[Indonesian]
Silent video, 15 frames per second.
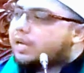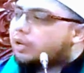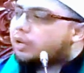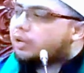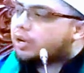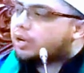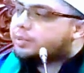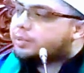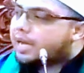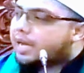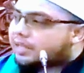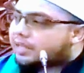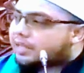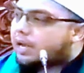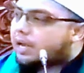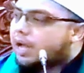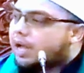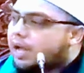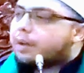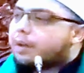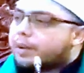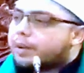yang luar biasa
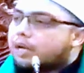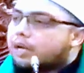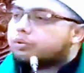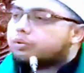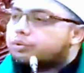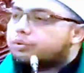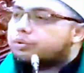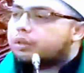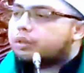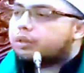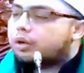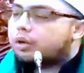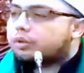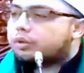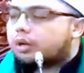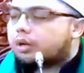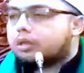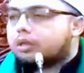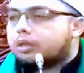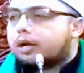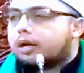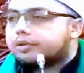kepada Rasulullah
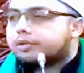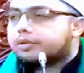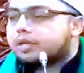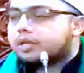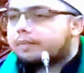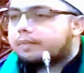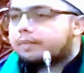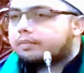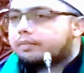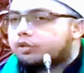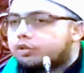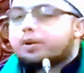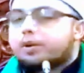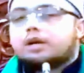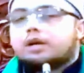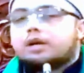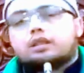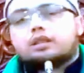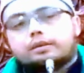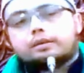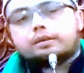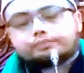Sallallahu Alaihi Wasallam.
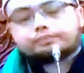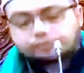Subhanallah.